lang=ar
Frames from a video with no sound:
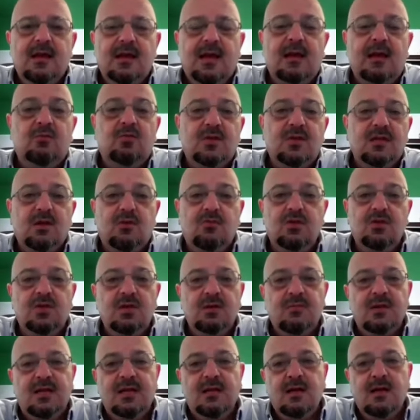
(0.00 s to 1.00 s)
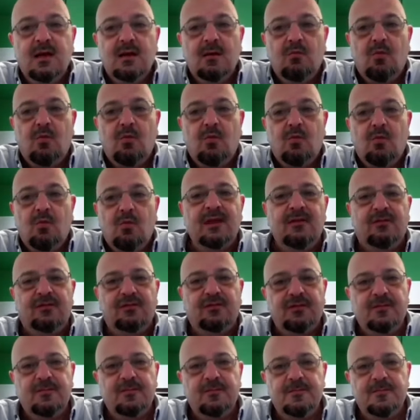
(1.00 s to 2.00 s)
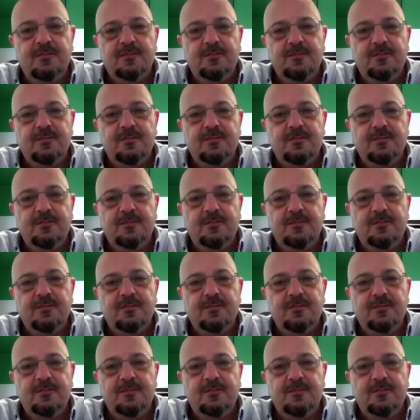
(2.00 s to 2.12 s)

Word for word: كانت متزوجه من معنف